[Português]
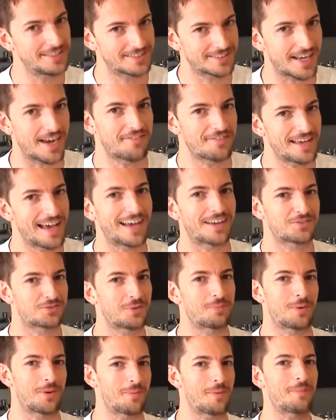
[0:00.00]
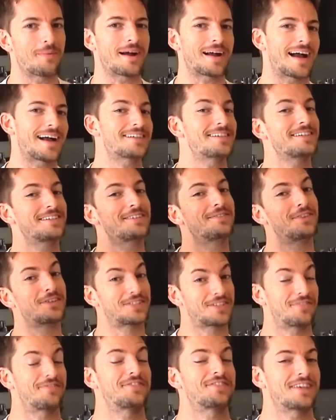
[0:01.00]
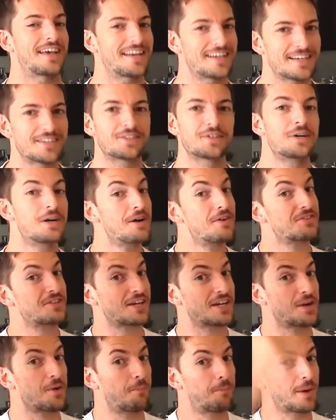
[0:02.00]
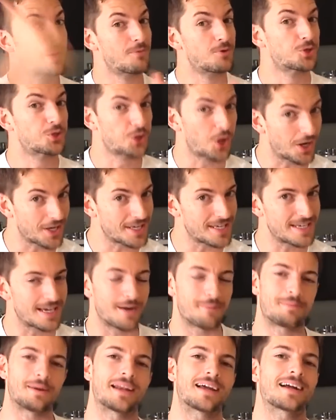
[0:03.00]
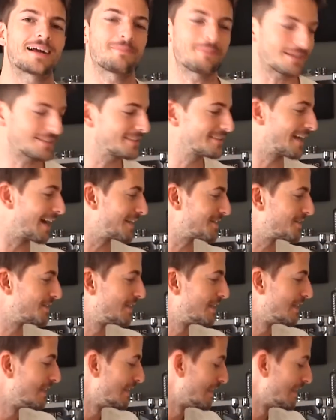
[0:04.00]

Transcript: extraviar a sua própria bagagem. E se você fizer isso, você ganha um prêmio joinha pela capacidade